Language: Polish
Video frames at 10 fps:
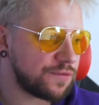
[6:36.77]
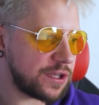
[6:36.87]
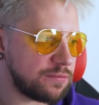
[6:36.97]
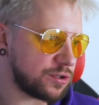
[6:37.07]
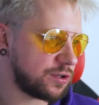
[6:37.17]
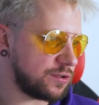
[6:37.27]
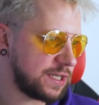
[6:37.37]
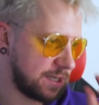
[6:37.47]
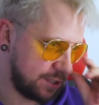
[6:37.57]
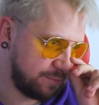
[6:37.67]
to wtedy możesz kogoś
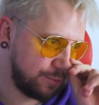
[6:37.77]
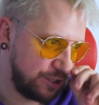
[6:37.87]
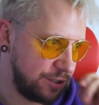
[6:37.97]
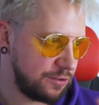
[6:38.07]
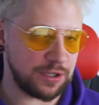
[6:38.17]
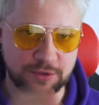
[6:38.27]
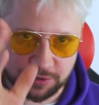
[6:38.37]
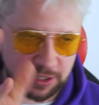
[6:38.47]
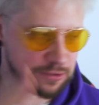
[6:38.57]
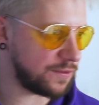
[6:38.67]
zarazić, bo śliną nie, to
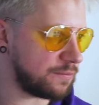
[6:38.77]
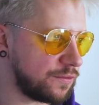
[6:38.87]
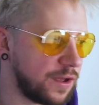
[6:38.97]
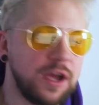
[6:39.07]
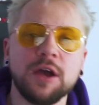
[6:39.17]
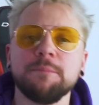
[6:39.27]
od razu wam mówię.